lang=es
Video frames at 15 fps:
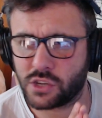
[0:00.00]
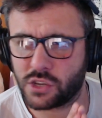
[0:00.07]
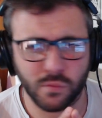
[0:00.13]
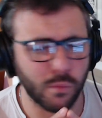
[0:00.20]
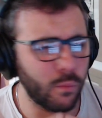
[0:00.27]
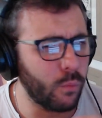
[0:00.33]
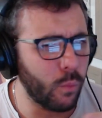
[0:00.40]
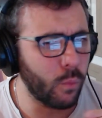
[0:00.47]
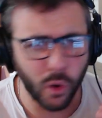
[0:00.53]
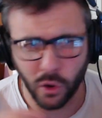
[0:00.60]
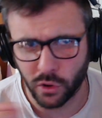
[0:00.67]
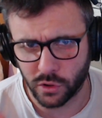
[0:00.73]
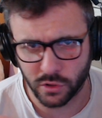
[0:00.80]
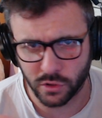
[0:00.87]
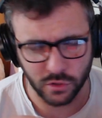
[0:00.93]

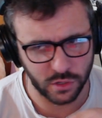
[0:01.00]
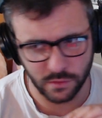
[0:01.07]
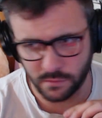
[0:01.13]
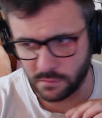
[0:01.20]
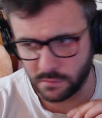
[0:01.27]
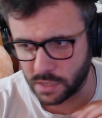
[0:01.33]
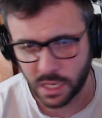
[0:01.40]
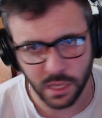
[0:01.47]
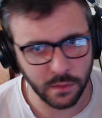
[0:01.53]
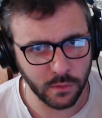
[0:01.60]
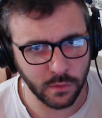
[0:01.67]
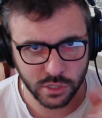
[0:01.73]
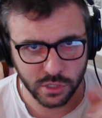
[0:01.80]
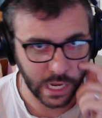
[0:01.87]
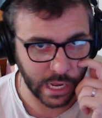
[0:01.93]
muy
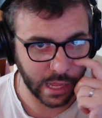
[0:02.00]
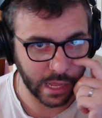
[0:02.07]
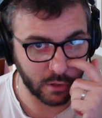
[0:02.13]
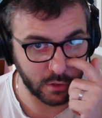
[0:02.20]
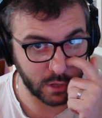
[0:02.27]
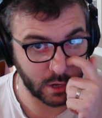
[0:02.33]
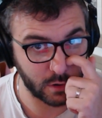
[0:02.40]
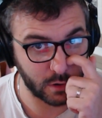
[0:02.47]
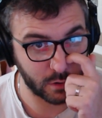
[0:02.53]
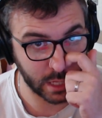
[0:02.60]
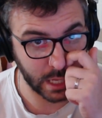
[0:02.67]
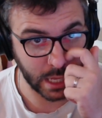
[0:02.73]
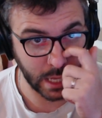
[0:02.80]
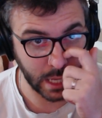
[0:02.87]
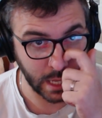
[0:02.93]
mínimos al lado de lo
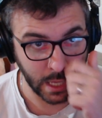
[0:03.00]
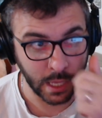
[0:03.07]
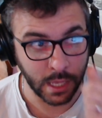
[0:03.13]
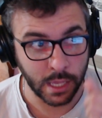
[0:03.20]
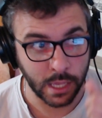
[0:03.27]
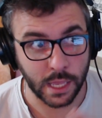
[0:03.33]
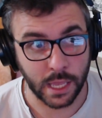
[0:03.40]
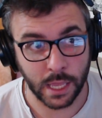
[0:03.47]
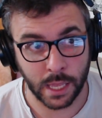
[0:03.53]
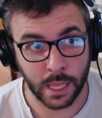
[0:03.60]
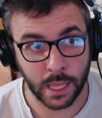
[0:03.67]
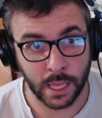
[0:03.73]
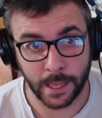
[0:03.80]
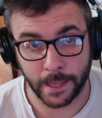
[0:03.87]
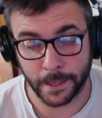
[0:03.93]
que
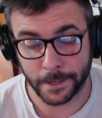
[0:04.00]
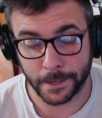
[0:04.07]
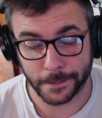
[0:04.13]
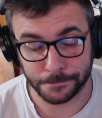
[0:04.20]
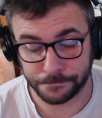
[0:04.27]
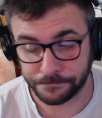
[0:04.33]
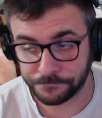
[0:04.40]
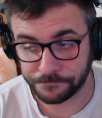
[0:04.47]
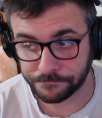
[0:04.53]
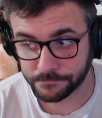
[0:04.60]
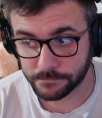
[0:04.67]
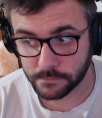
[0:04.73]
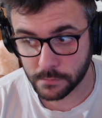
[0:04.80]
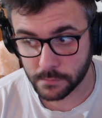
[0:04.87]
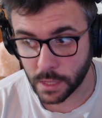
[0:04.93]
eh,
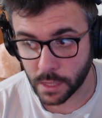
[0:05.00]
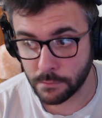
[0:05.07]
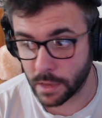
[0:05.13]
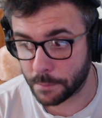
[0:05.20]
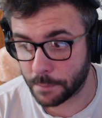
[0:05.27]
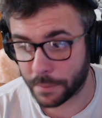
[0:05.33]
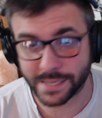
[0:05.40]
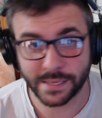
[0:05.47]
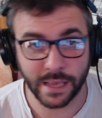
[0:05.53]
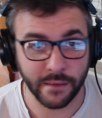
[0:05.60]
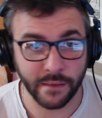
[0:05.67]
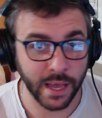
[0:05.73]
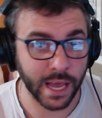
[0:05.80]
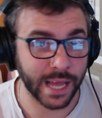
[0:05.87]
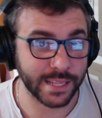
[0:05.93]
me
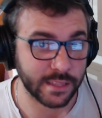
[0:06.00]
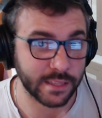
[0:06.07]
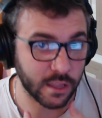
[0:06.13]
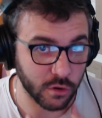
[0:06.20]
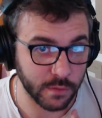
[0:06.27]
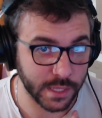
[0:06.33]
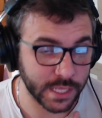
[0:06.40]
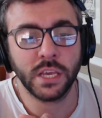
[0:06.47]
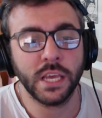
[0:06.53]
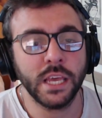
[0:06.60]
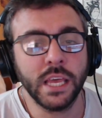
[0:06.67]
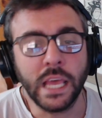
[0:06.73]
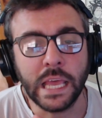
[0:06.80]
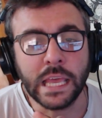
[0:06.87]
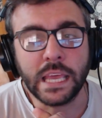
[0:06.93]
pasaba anteriormente.
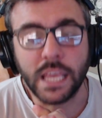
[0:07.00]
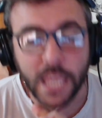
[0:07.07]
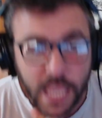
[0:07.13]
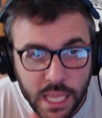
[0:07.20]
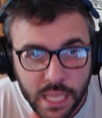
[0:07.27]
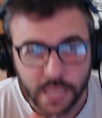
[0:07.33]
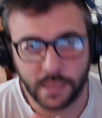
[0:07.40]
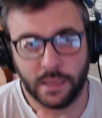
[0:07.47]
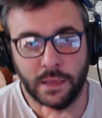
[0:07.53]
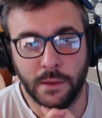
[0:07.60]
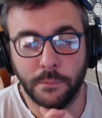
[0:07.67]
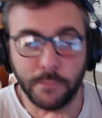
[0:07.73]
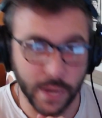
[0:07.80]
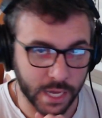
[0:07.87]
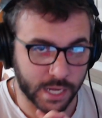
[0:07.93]
Y
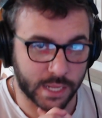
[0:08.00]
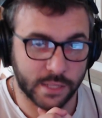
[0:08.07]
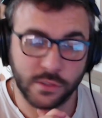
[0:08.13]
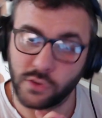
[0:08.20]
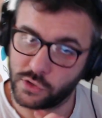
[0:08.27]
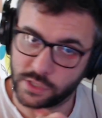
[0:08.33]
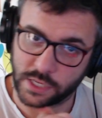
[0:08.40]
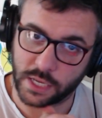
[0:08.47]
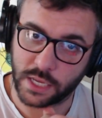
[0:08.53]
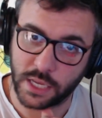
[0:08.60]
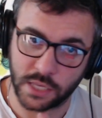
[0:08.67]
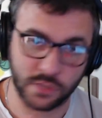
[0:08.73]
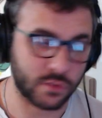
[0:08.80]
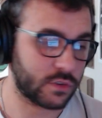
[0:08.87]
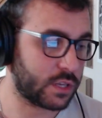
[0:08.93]
para todos
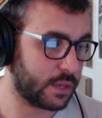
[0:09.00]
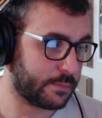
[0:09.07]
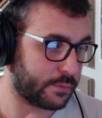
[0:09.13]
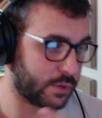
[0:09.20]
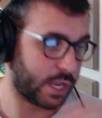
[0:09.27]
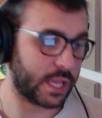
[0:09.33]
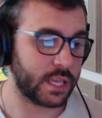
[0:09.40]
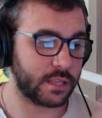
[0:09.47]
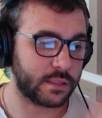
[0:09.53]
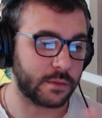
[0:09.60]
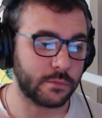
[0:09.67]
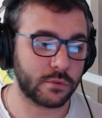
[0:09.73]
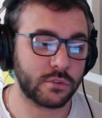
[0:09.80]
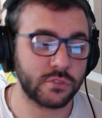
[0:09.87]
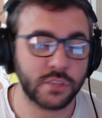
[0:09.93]
aquellos que por ahí están
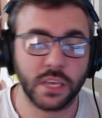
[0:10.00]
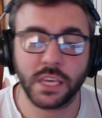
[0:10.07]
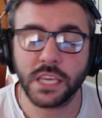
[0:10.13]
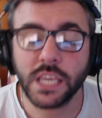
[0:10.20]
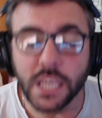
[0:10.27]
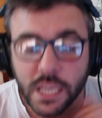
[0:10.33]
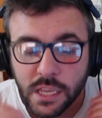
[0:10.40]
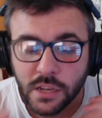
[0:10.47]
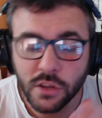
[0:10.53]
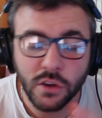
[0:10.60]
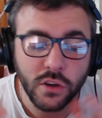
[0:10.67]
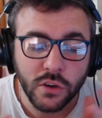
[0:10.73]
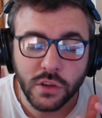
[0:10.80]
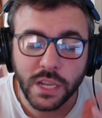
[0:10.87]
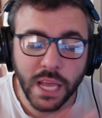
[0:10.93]
poniéndose, y
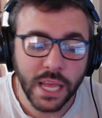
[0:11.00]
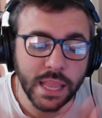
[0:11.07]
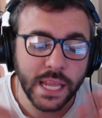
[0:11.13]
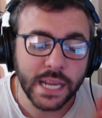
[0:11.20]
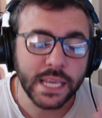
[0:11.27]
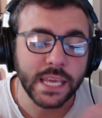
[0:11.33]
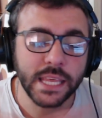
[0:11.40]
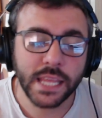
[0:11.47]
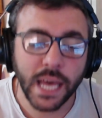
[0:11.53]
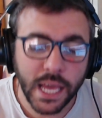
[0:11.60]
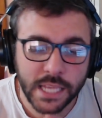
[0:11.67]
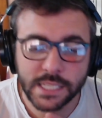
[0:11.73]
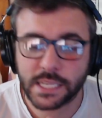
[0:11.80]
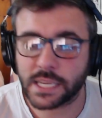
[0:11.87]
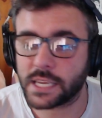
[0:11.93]
loco, y la del Darkest
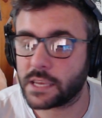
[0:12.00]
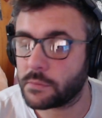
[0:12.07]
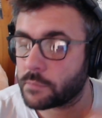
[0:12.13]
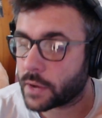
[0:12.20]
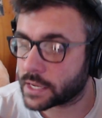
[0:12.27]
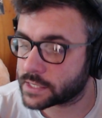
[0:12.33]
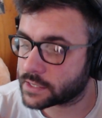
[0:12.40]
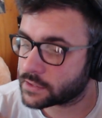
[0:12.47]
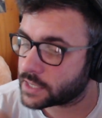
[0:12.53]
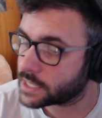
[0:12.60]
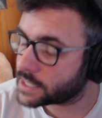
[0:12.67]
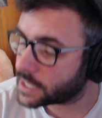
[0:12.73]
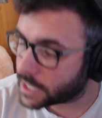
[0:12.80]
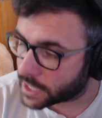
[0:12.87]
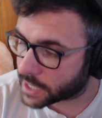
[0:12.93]
Dungeon, ¿qué pasa con la
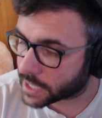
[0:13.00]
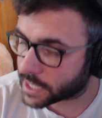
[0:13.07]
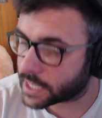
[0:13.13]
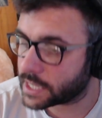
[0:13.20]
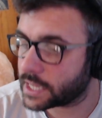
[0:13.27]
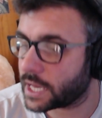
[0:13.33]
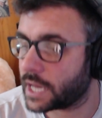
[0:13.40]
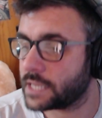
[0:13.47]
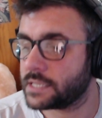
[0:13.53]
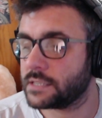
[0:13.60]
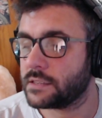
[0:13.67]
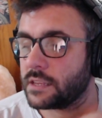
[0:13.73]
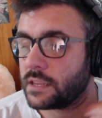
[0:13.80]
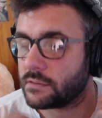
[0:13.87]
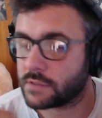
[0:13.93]
serie del Darkest Dungeon?
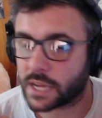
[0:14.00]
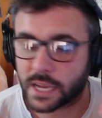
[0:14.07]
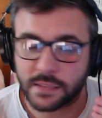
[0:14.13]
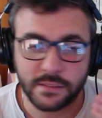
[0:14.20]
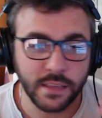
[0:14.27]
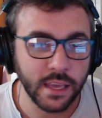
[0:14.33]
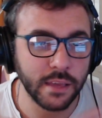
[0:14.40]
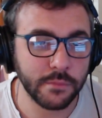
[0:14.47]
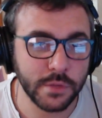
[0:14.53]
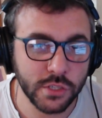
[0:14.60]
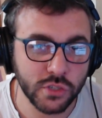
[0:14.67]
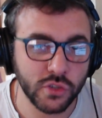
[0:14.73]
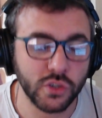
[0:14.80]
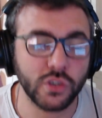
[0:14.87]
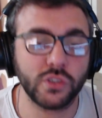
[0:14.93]
Tenía una cantidad de
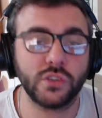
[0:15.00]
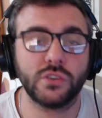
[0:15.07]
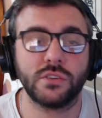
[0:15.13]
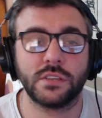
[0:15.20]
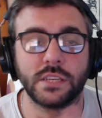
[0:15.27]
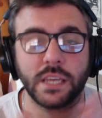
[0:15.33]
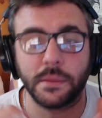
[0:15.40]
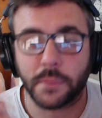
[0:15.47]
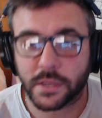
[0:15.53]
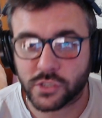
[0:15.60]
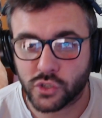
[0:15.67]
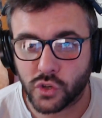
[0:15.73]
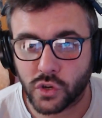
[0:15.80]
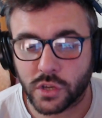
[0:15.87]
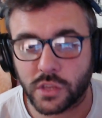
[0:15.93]
episodios, ¿qué
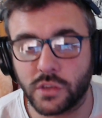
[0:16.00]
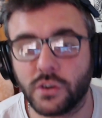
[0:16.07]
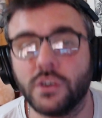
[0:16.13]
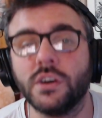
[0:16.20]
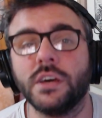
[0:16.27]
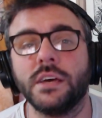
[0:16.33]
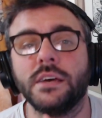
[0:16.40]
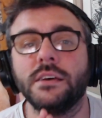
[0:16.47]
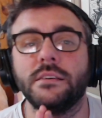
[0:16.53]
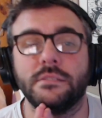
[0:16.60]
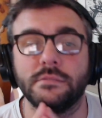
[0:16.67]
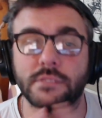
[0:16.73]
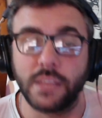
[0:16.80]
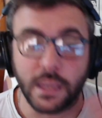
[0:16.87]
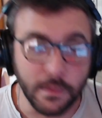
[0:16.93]
pasó? Quedó
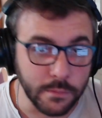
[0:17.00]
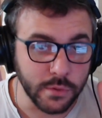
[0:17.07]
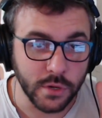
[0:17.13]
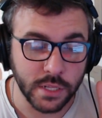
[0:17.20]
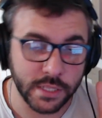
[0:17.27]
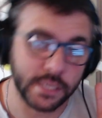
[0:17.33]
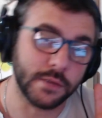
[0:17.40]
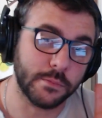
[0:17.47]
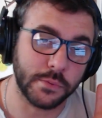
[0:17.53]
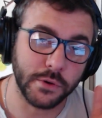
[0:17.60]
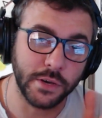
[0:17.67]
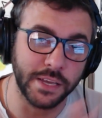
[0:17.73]
tiempo, el tiempo,